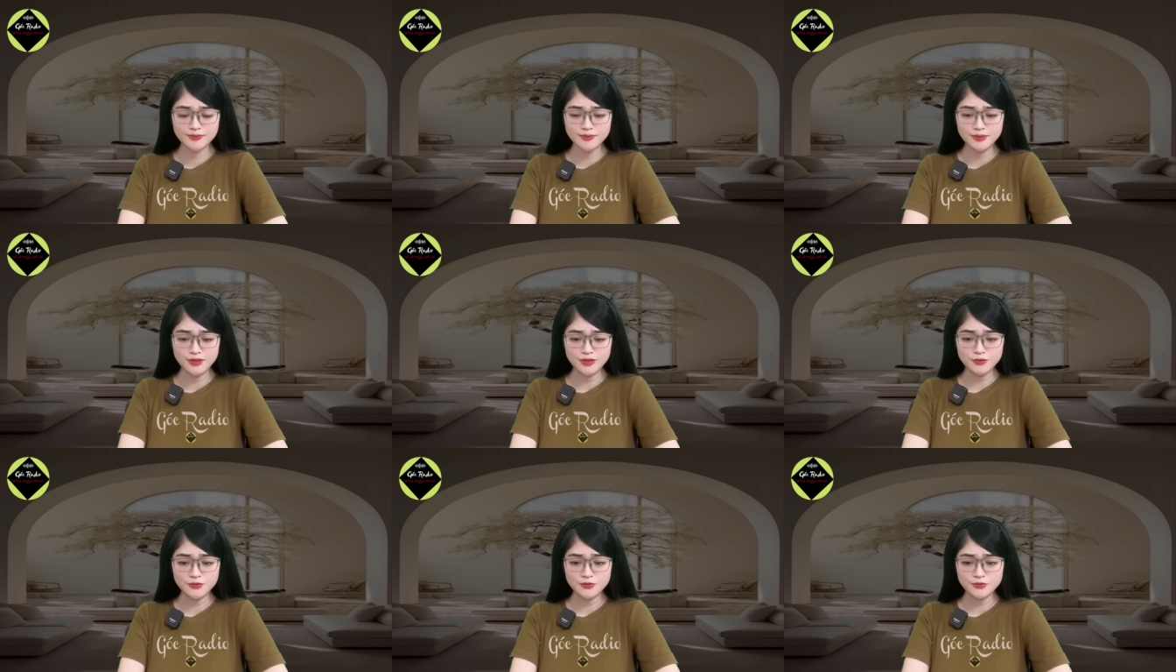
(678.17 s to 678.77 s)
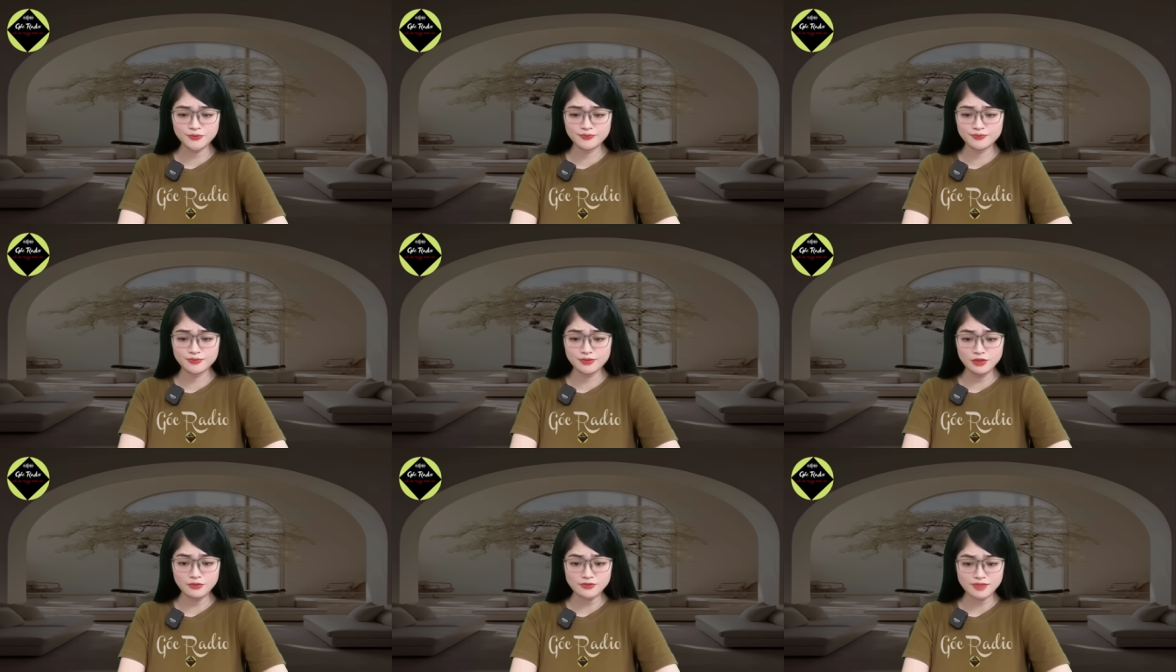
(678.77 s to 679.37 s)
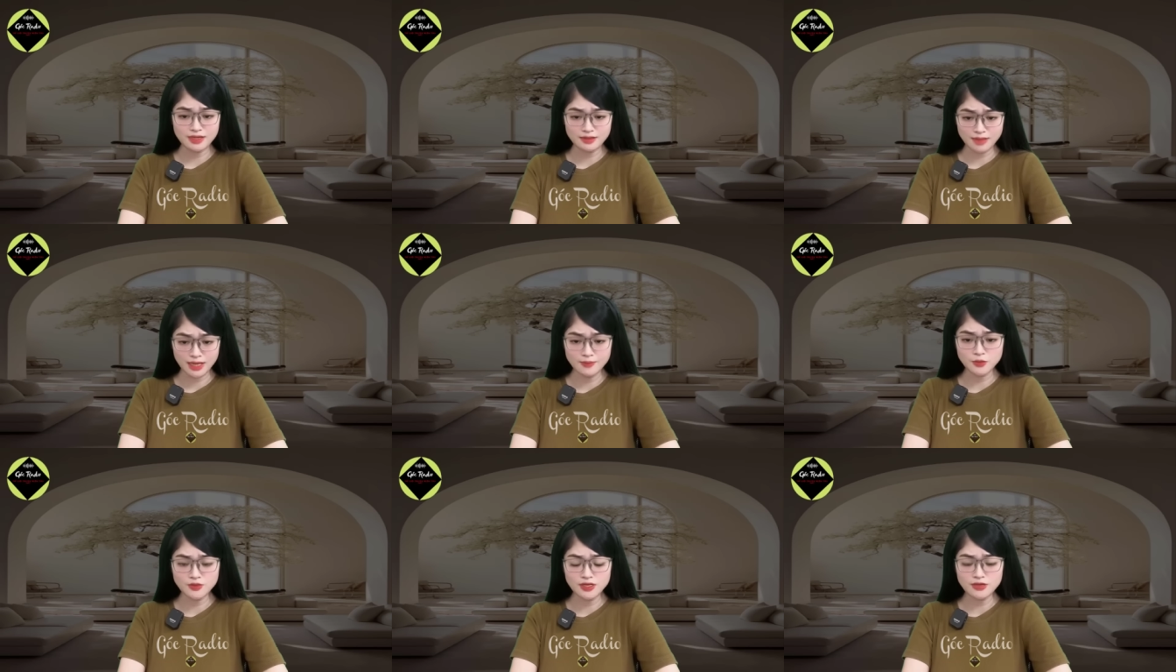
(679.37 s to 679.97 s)
Liệu, liệu rằng
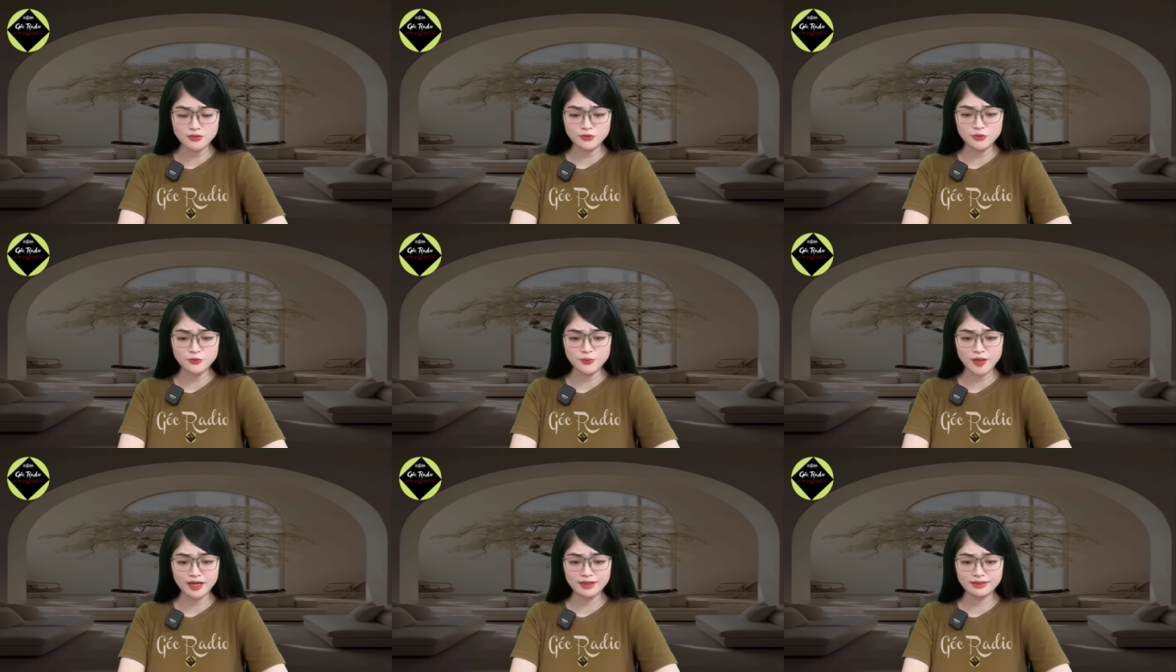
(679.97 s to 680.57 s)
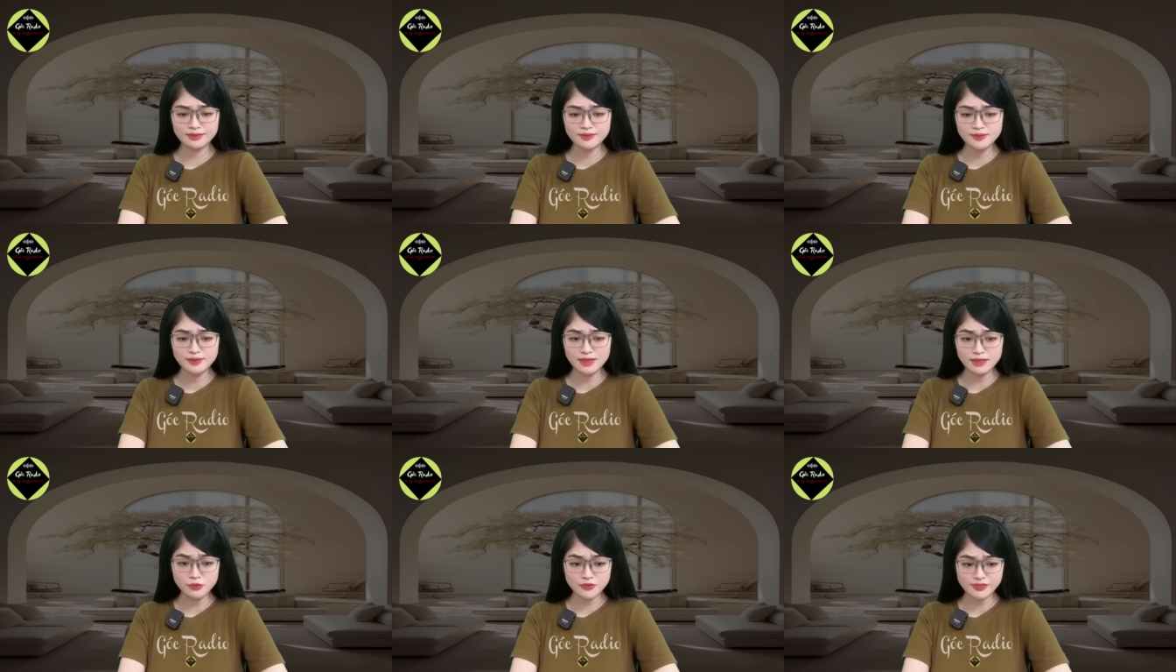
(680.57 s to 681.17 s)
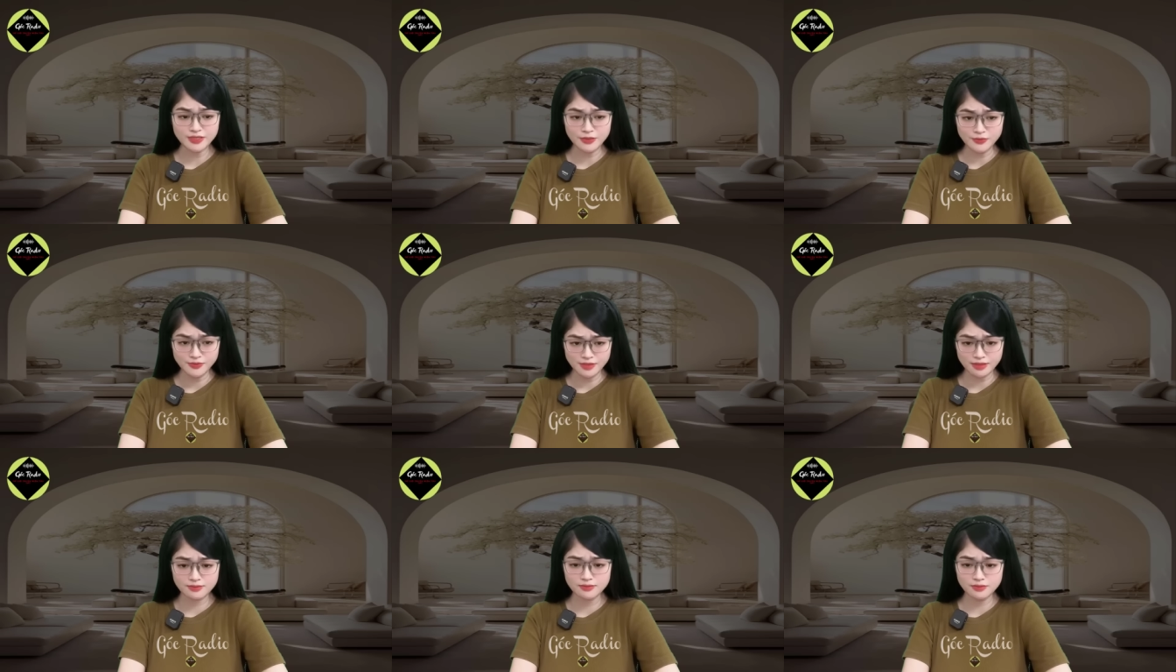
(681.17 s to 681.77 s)
em có thể cùng anh làm một giao
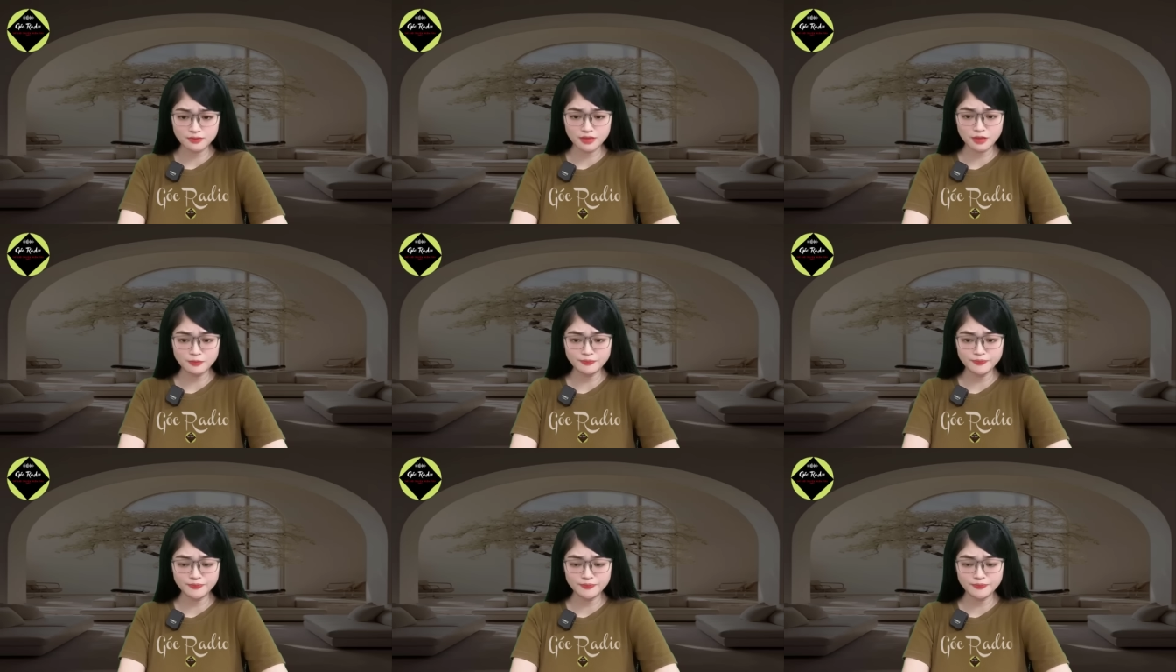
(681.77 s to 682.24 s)
dịch được không?